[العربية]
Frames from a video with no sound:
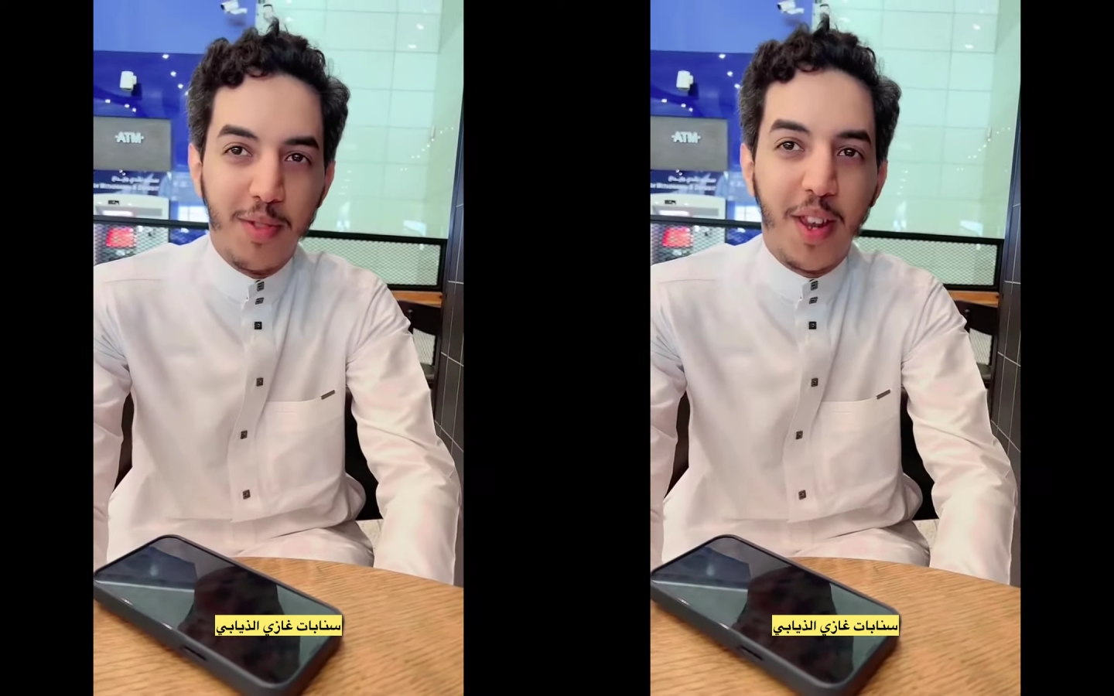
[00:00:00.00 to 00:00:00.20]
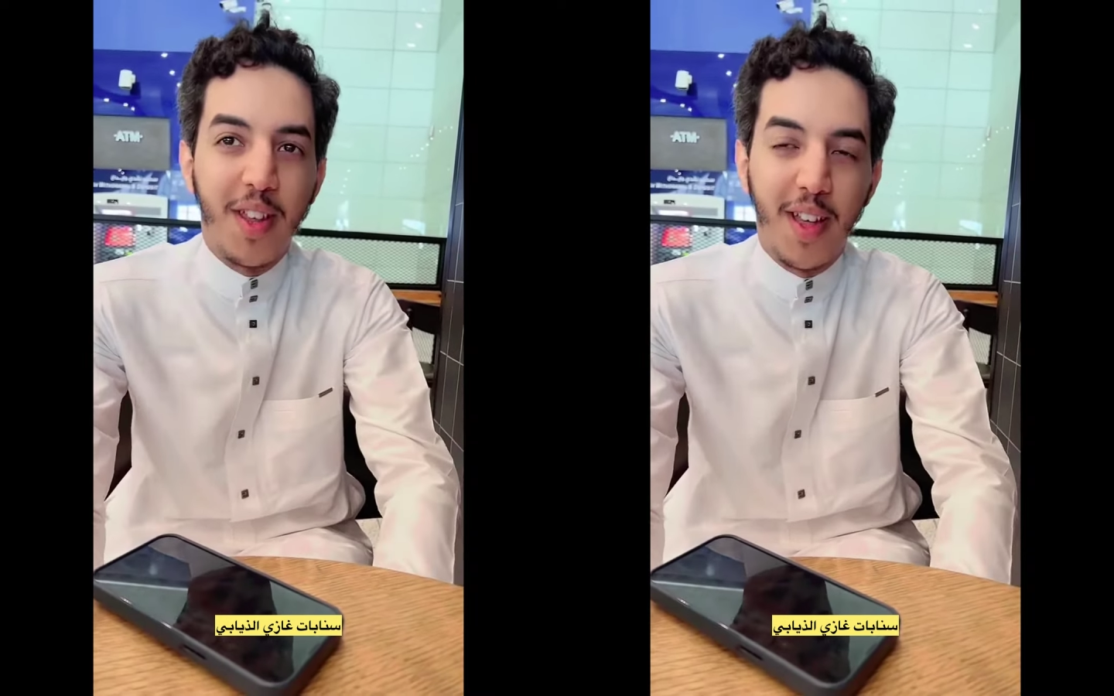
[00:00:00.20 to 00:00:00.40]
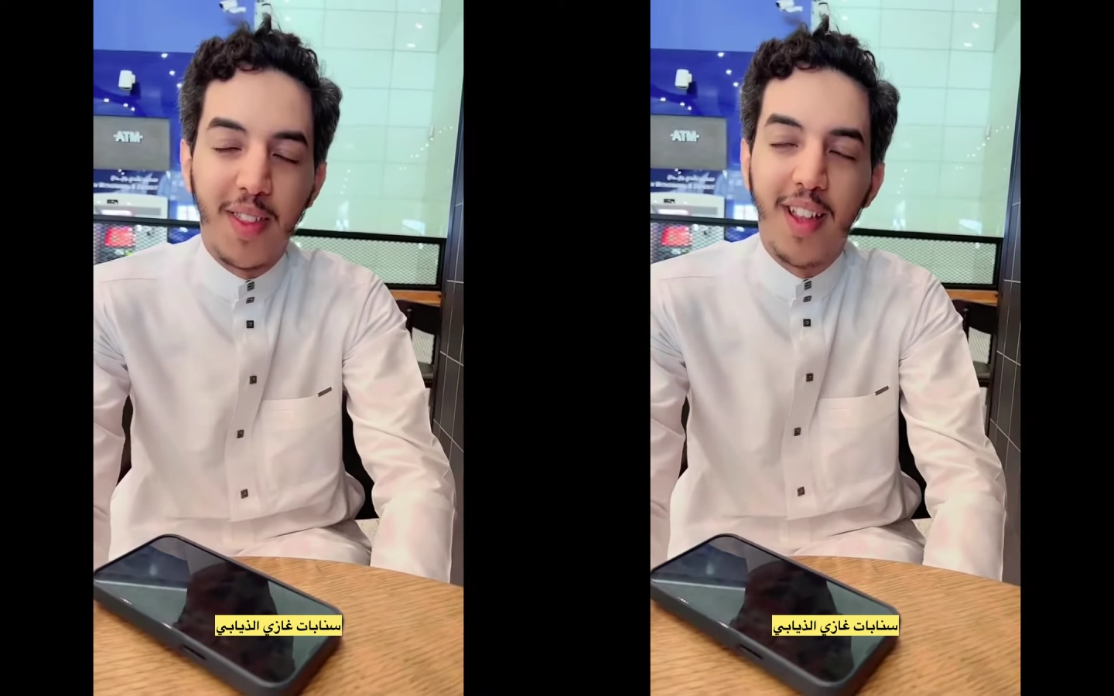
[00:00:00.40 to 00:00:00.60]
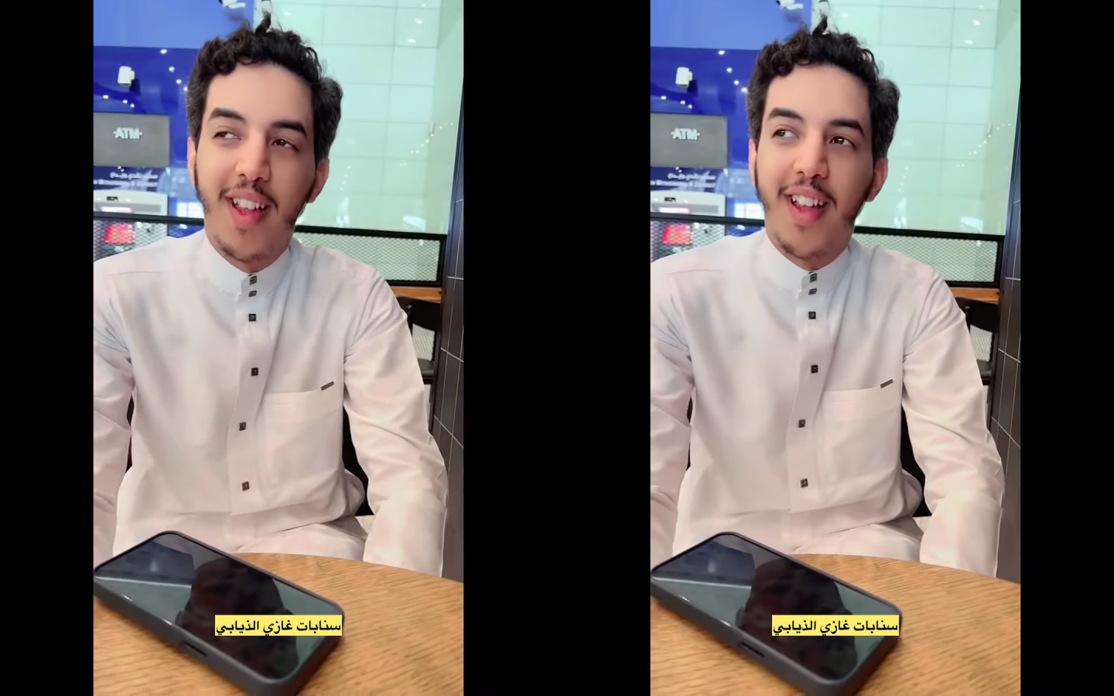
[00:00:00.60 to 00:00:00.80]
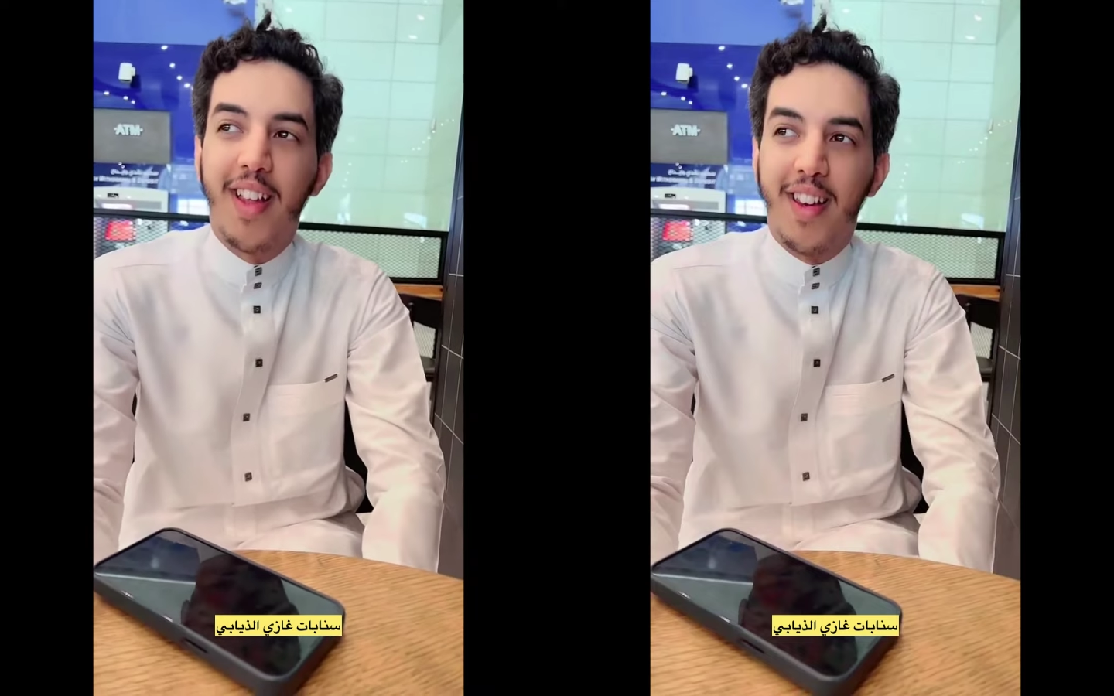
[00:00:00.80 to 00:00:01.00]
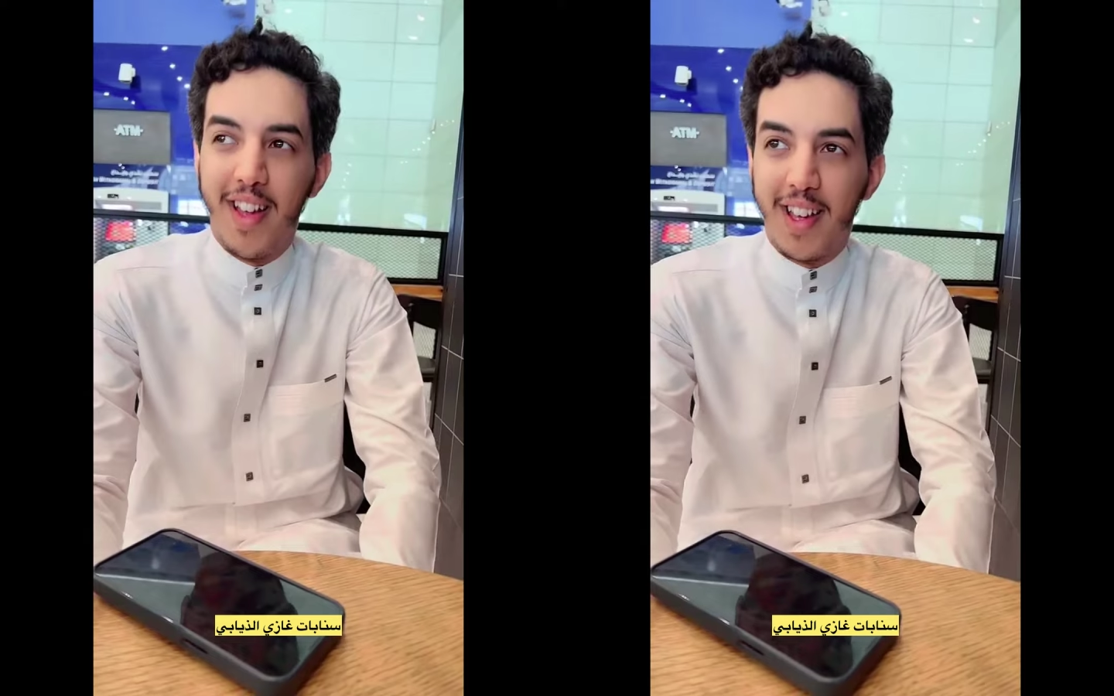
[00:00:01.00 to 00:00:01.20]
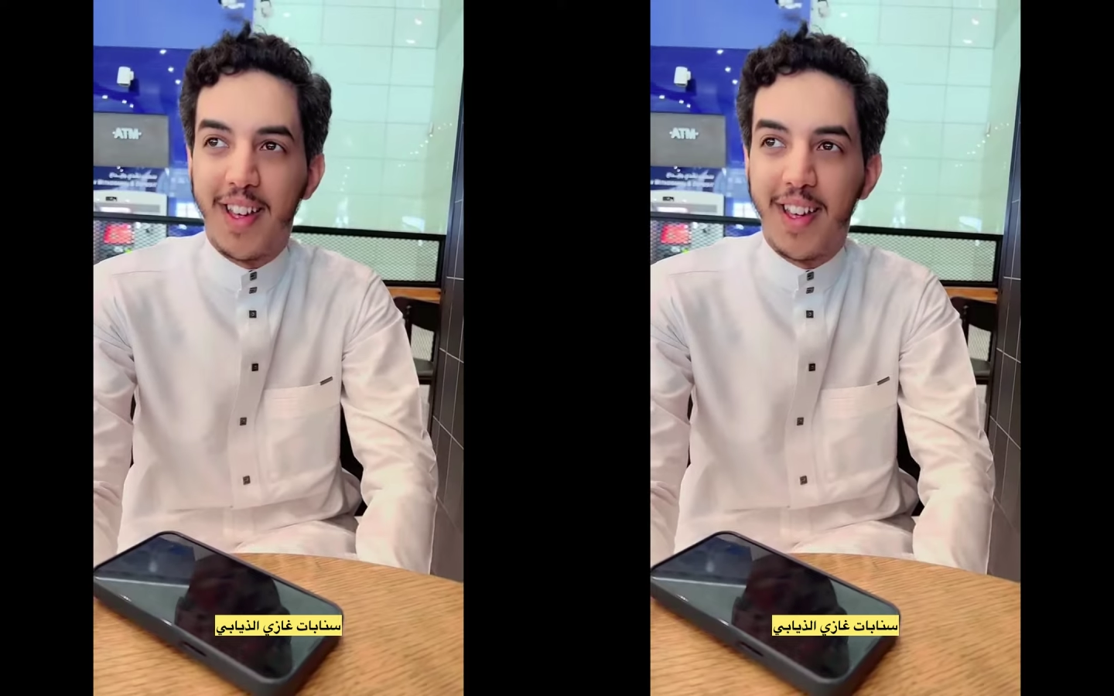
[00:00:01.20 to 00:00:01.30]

الرياض لكن